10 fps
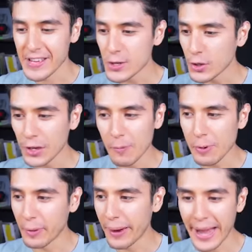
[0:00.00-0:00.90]
De hecho, quiero
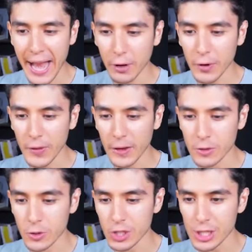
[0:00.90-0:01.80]
probar algo de
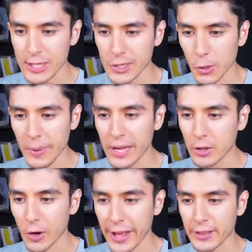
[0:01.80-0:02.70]
los coches de
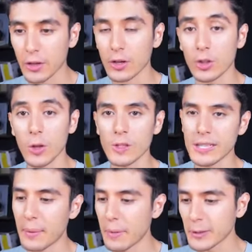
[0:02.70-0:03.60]
Dominic Toretto Todos
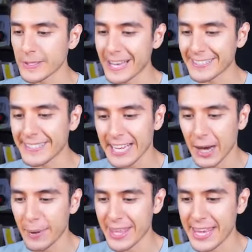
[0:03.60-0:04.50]
sabemos que hacen
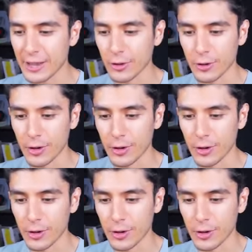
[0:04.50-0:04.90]
caballito,